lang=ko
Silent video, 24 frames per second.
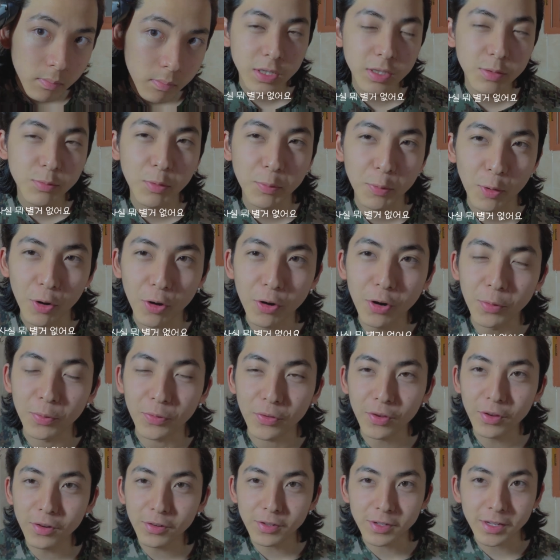사실 뭐 별거
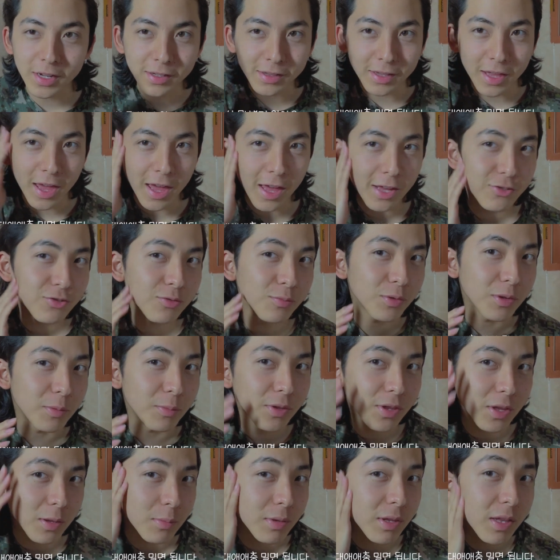없어요 그냥 대충
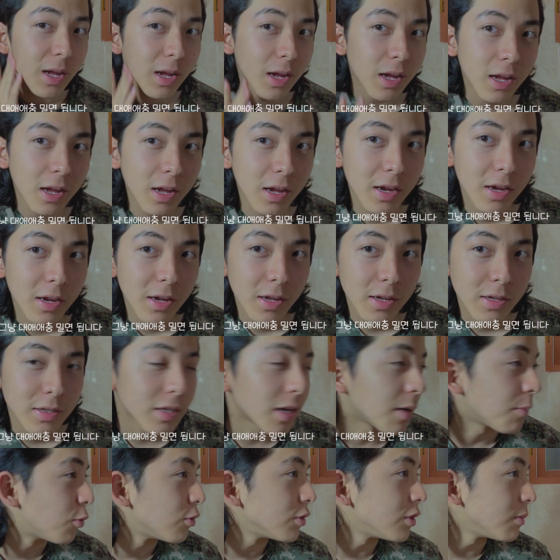밀면 됩니다
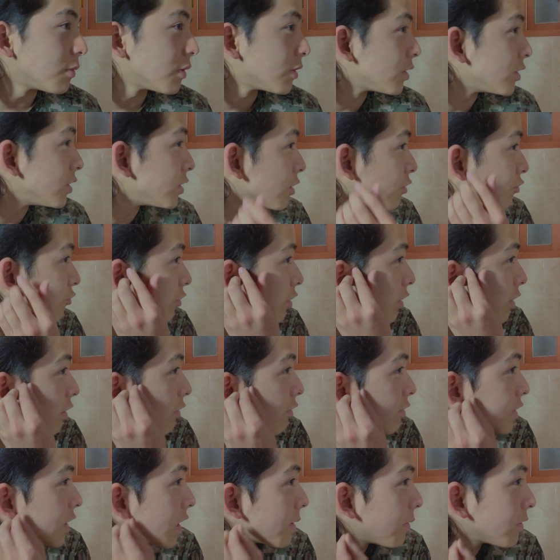자 보시면은 이제
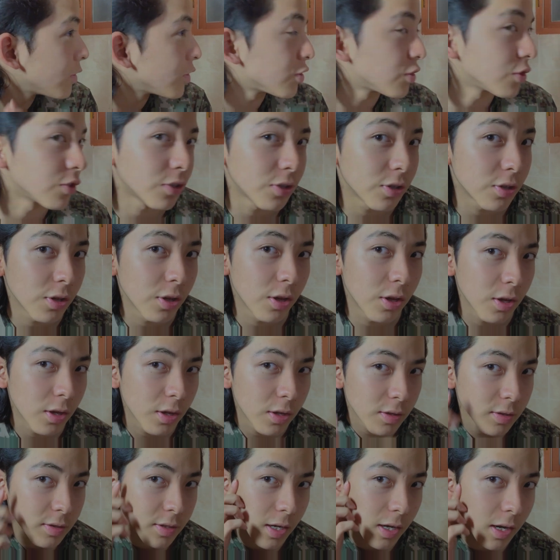구레나루가 짧아졌죠
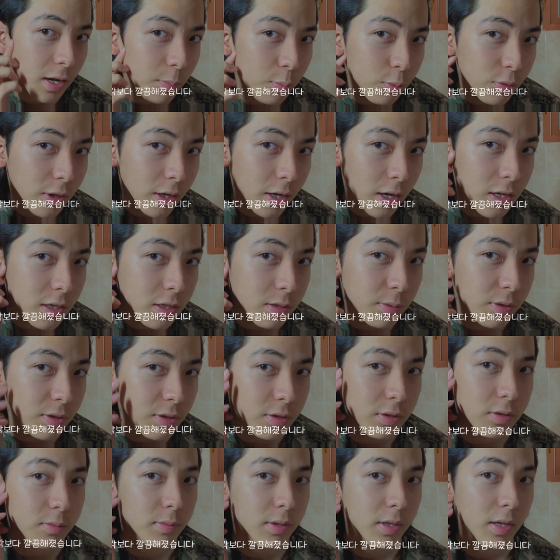생각보다
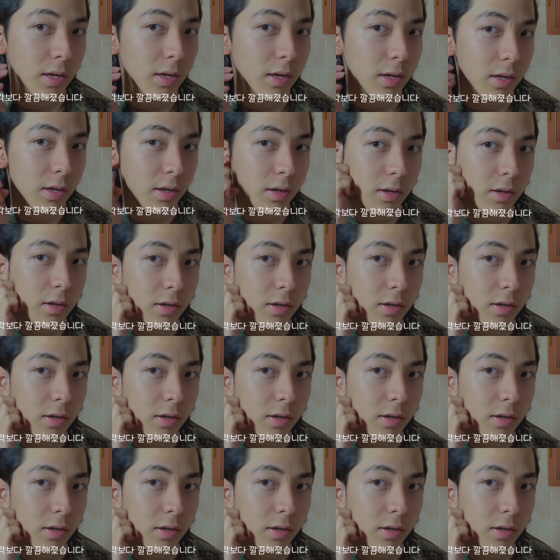깔끔해졌습니다